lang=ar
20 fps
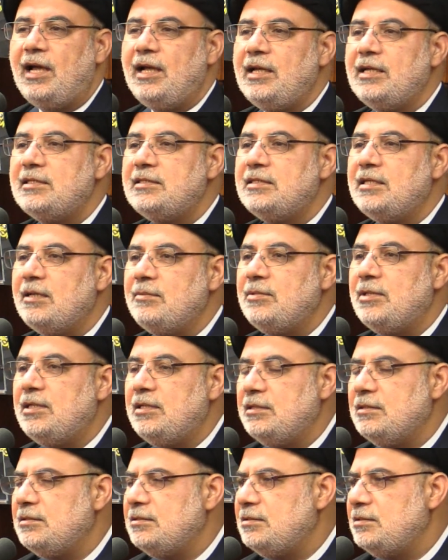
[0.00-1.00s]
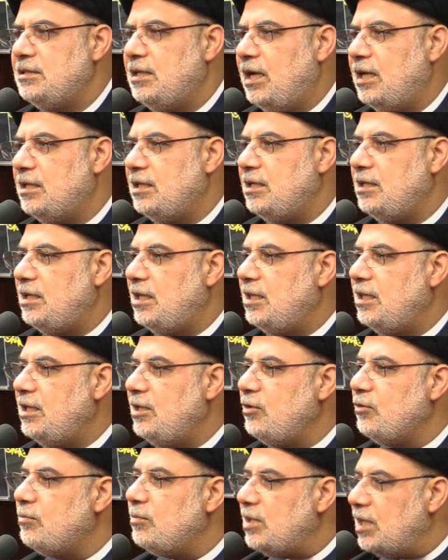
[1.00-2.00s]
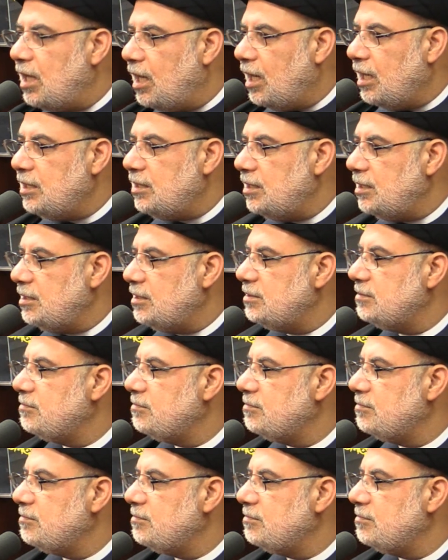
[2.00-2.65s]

يتبع هذا الذي يملى عليه